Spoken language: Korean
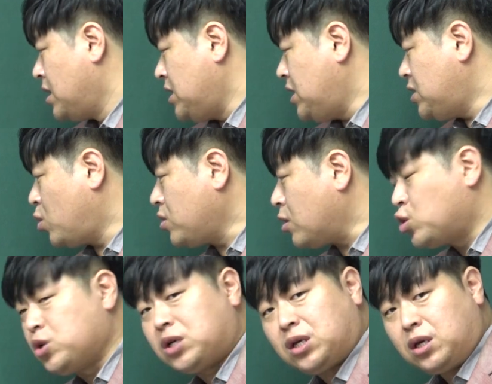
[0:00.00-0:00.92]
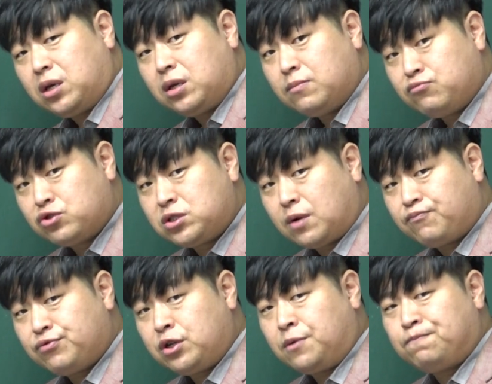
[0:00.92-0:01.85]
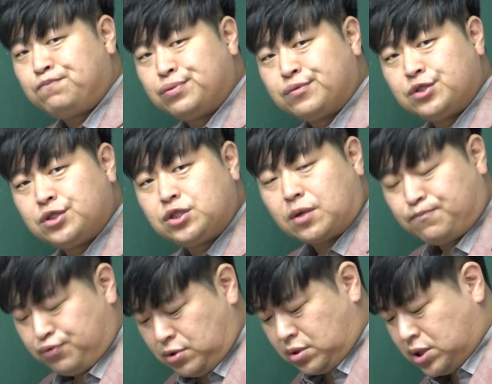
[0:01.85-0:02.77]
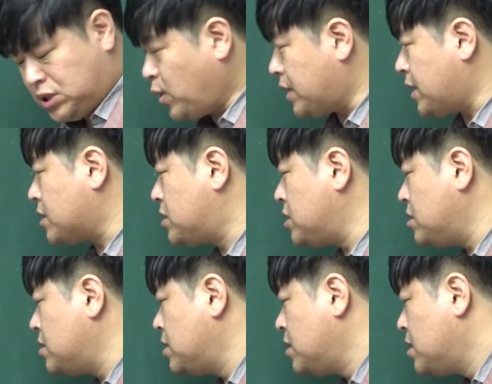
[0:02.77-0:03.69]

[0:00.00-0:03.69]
이종격 투기 무슨 적분이요? 분 적분 시도한다. 그쵸?